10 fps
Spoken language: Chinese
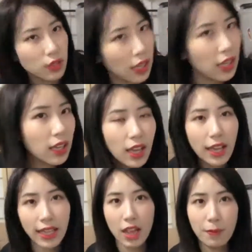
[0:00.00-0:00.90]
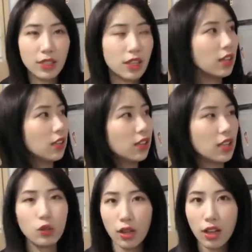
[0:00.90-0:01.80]
我现在可以给大家冰箱里
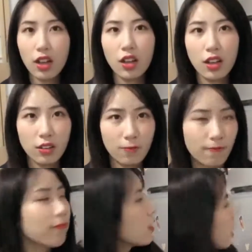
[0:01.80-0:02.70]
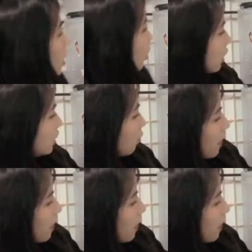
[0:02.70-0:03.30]
拿出来，看我大